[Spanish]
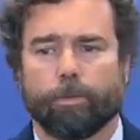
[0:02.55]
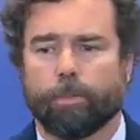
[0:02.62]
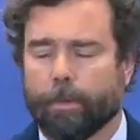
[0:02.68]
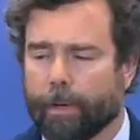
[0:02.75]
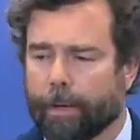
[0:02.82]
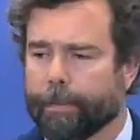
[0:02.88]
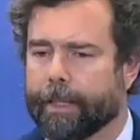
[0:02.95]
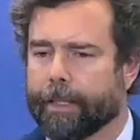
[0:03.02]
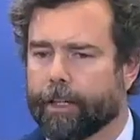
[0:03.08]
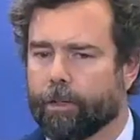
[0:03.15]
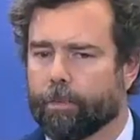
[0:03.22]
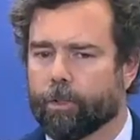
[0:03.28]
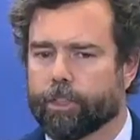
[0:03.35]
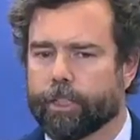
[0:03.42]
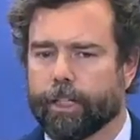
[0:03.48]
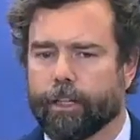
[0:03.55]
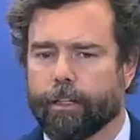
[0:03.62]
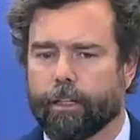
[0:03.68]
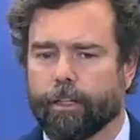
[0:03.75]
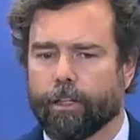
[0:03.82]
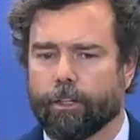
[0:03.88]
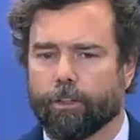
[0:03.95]
el Grupo Parlamentario Vox ha
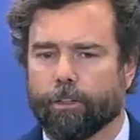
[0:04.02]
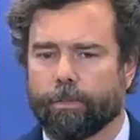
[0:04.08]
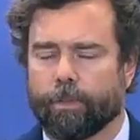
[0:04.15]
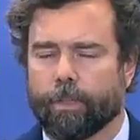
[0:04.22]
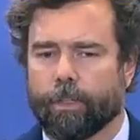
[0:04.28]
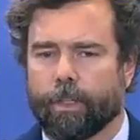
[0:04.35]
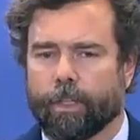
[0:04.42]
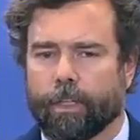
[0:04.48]
decidido